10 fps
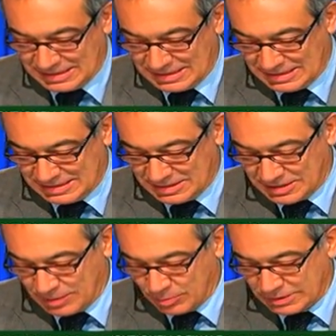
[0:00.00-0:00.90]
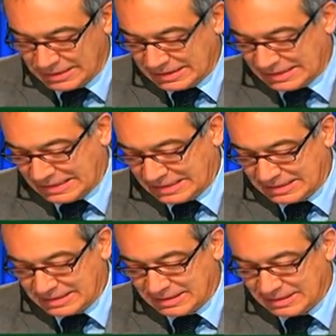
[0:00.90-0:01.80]
eh, diciamo
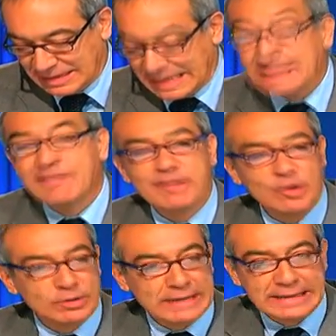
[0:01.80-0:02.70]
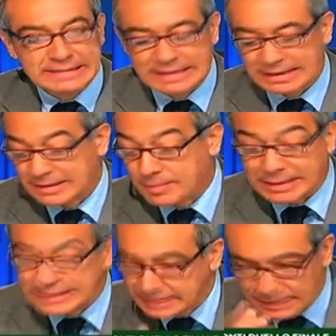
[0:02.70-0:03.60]
dalla, dalle difficoltà interne dei
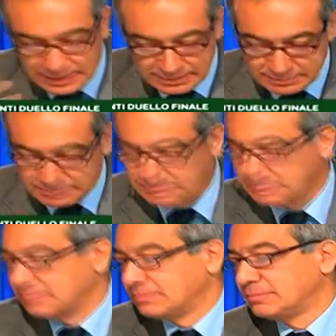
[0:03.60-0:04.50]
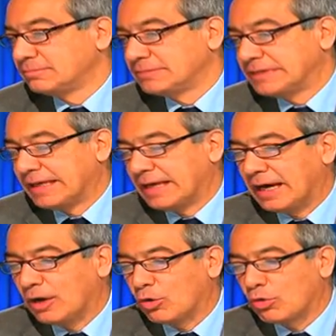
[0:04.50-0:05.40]
partiti, che
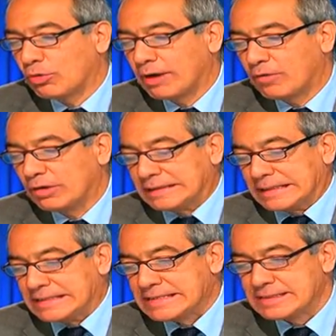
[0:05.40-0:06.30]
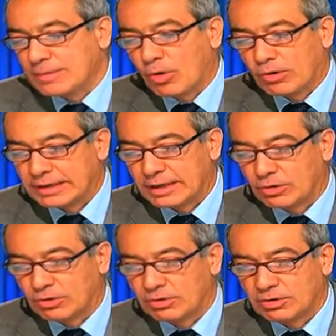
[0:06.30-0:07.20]
ancora una volta
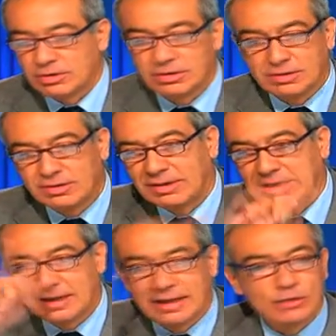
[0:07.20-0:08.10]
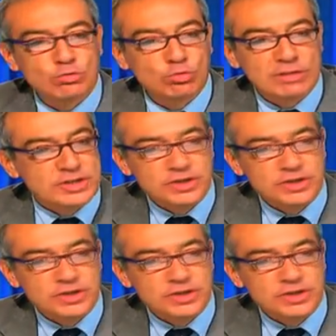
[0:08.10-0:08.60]
testimoniano eh, la, la chiusura del